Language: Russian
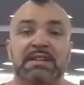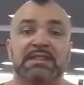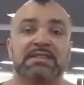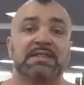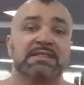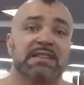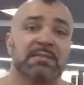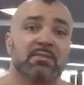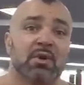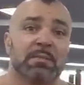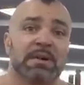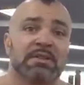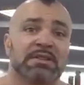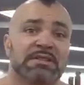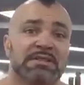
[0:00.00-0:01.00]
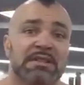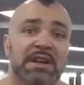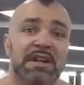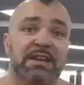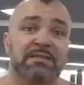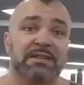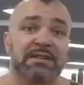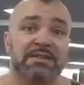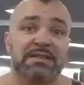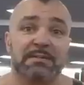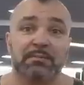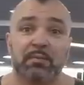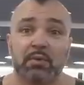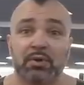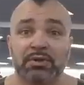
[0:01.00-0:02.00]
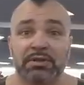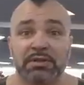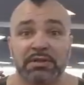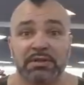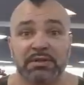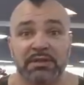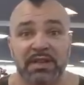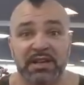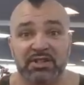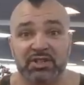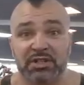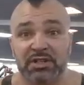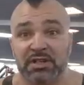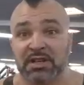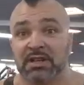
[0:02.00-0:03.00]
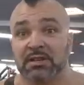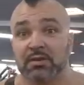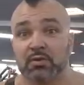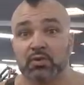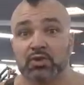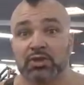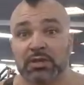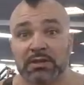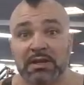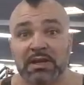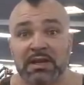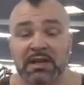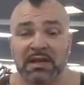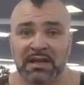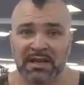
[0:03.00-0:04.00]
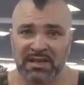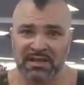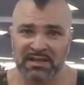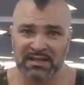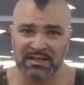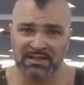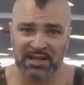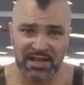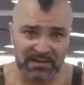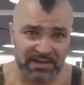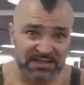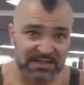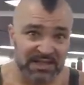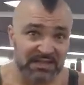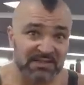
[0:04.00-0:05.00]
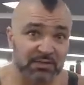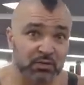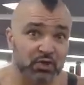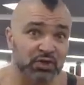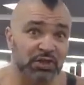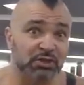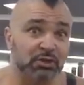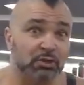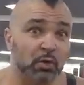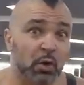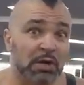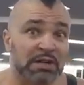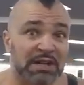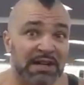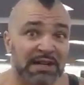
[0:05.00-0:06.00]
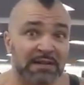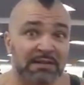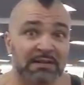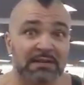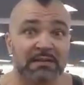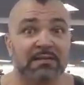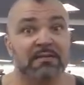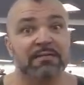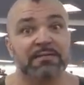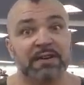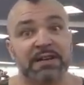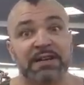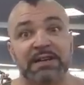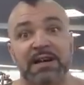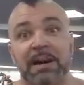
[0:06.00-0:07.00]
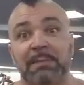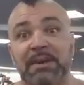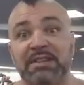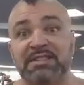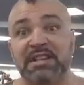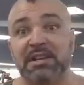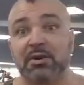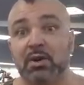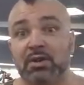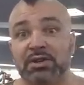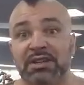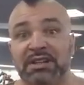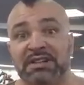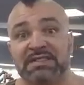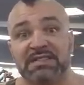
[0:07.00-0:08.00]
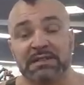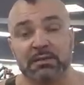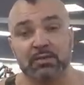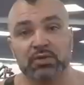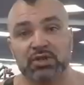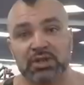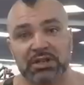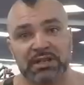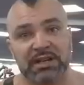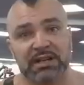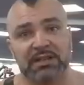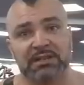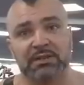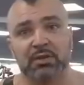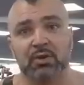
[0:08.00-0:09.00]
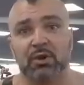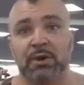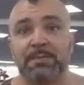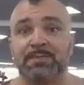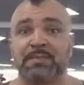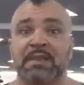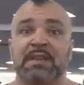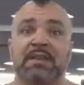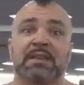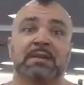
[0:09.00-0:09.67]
Сердце само подстраивается под наши нужды. Тренировать сердце нужно только в определенных случаях, но